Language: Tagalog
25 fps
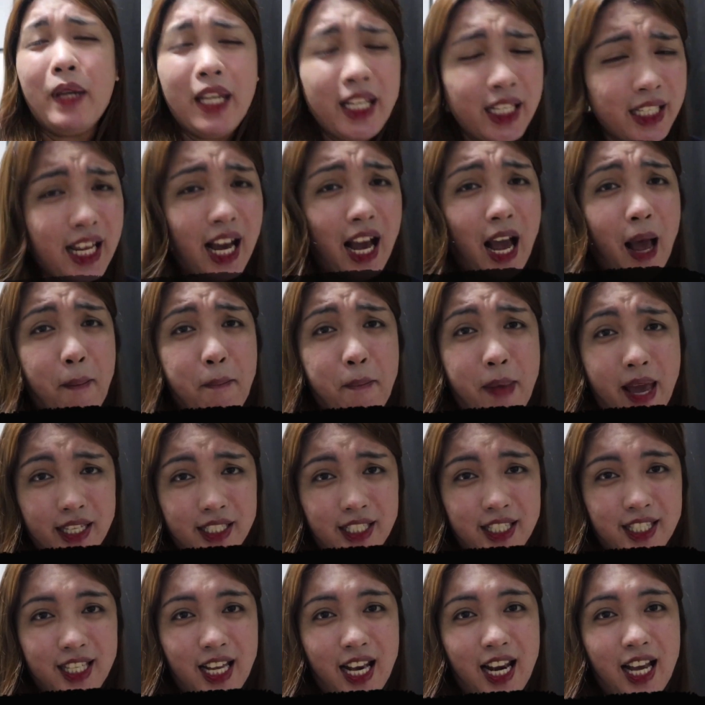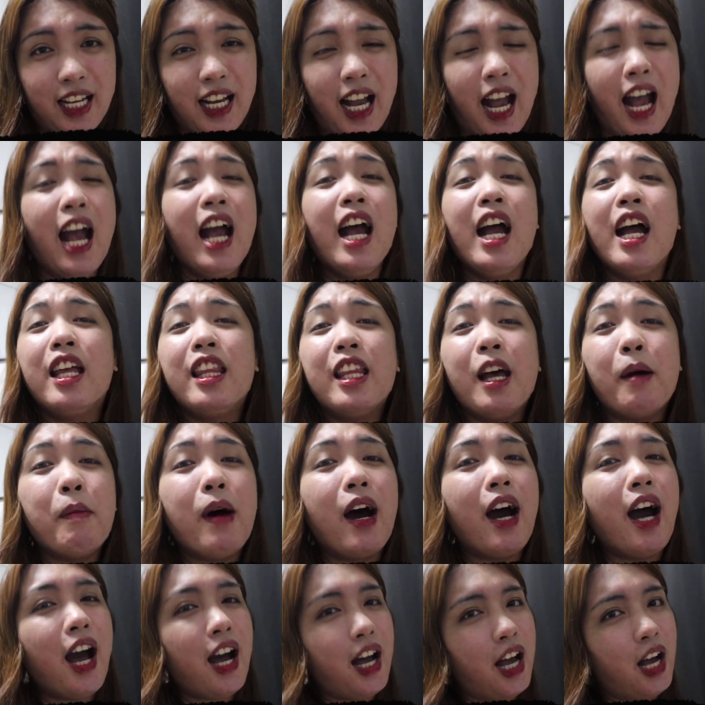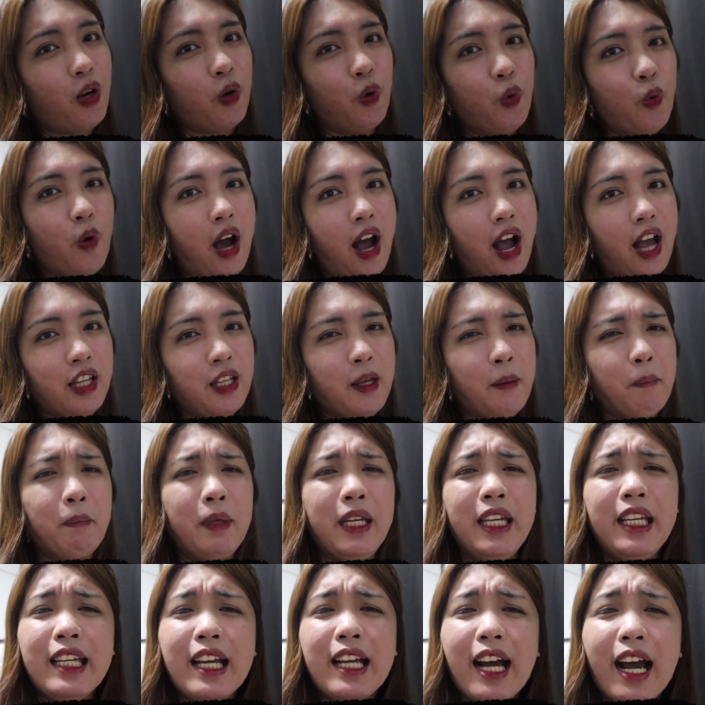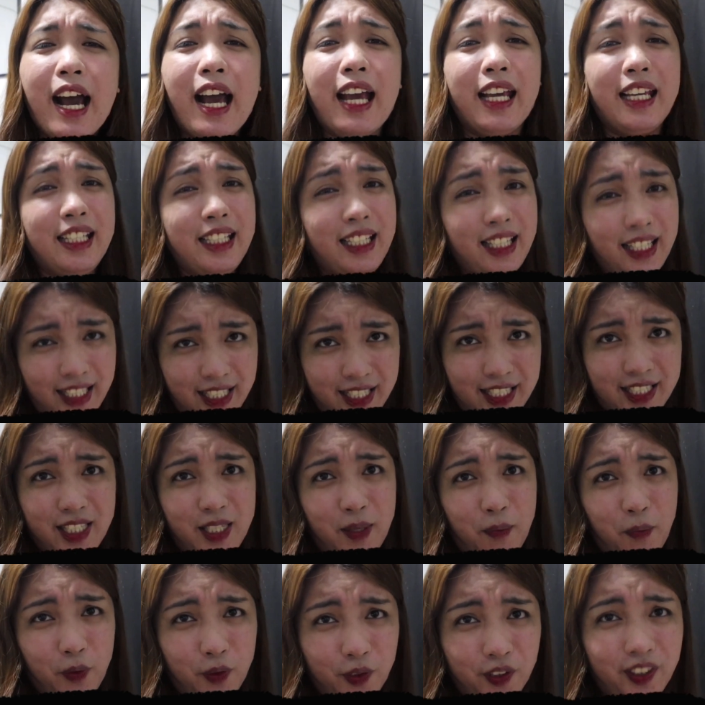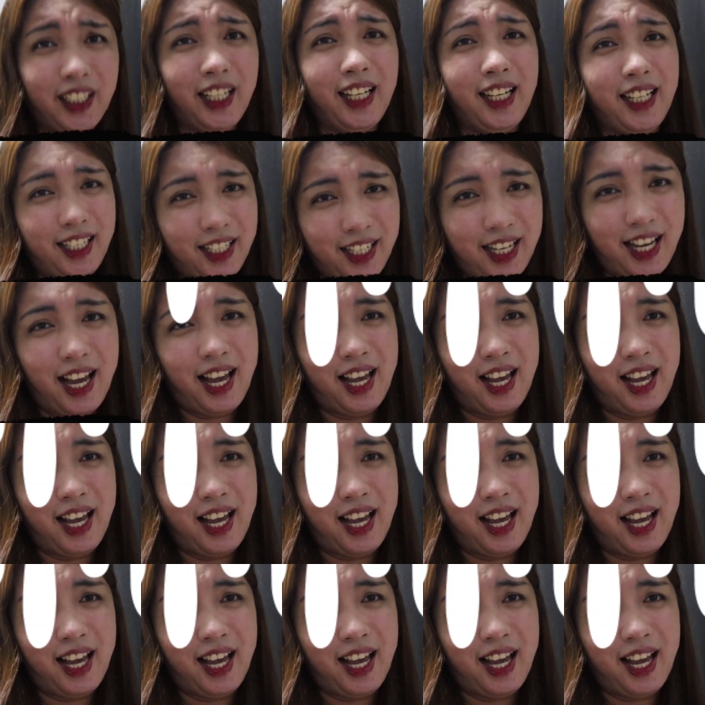pinaka best talaga na makakakuha ng pinaka iniisip ko talaga.